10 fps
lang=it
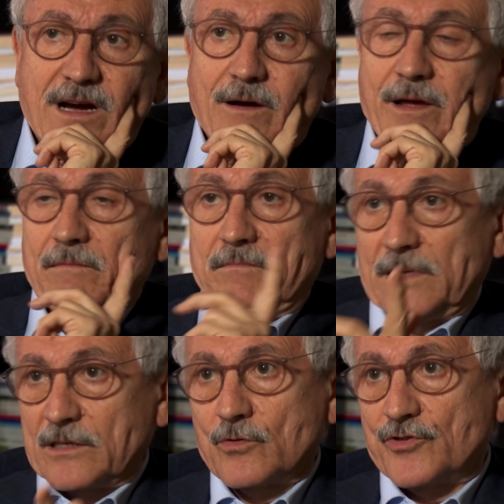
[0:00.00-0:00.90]
È
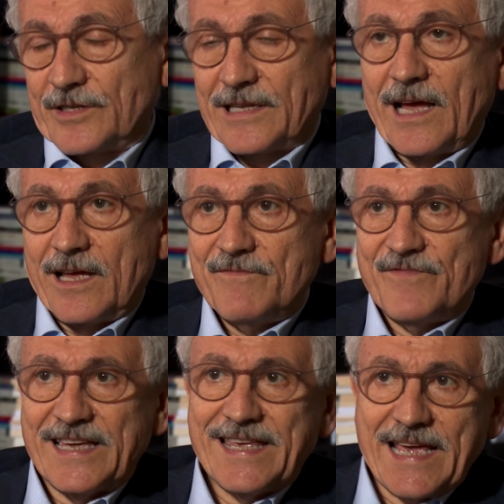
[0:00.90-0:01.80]
una società
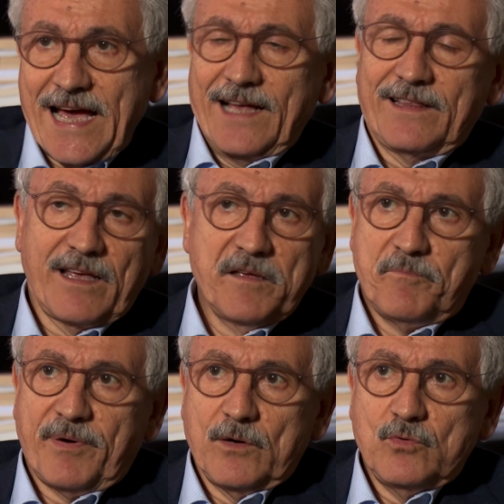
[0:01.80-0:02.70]
invecchiata e
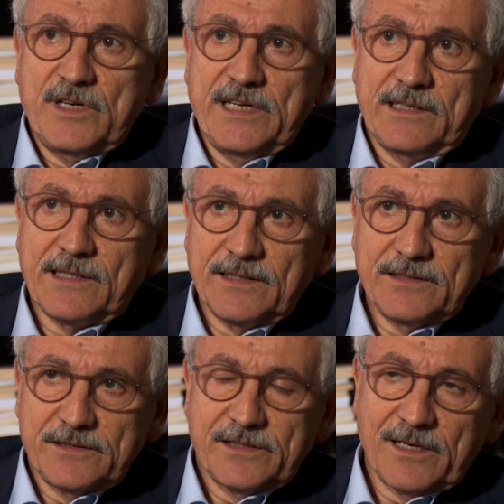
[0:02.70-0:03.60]
impaurita,
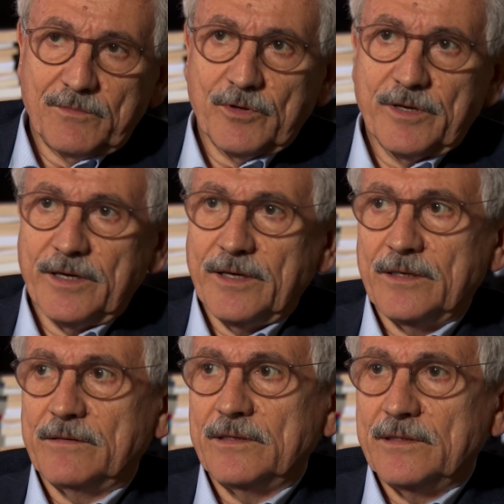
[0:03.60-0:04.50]
diciamo,
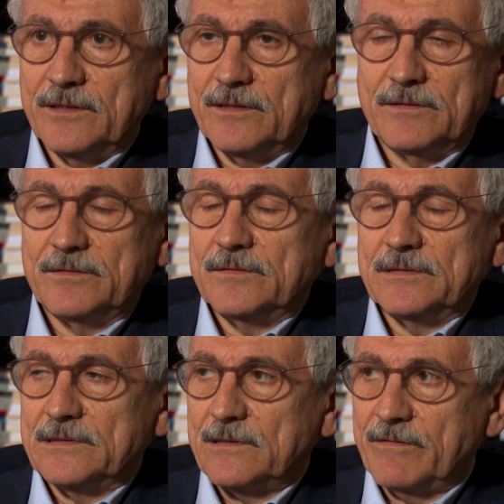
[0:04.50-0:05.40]
che, che
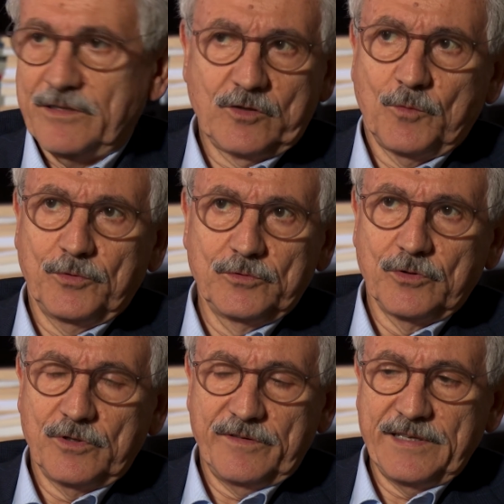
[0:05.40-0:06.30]
da questo
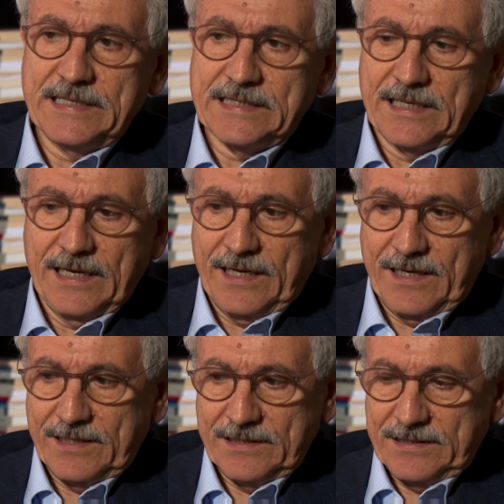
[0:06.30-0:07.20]
punto di
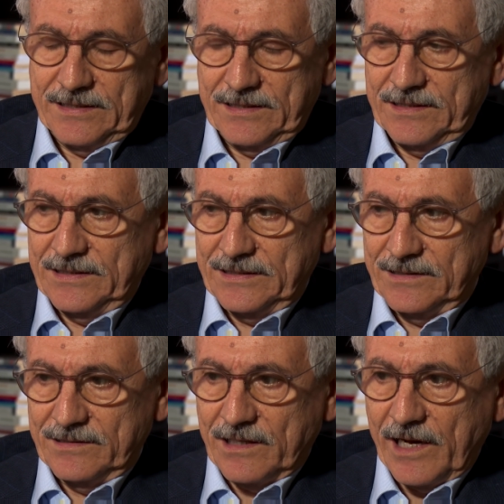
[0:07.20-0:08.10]
vista eh,
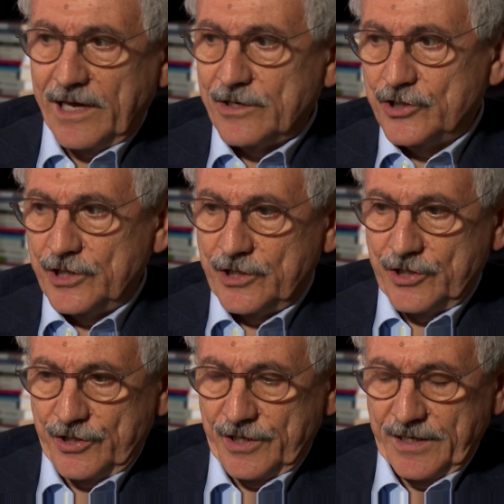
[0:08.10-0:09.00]

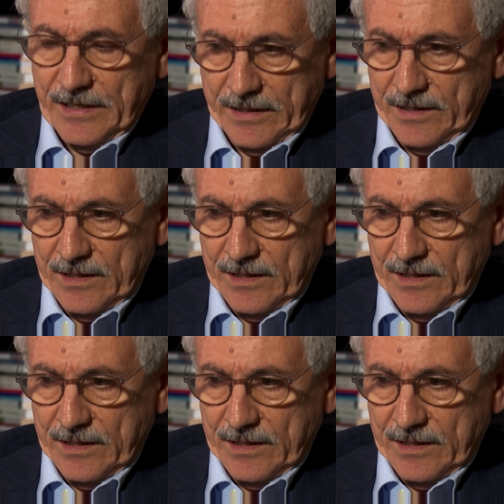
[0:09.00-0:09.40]
reagisce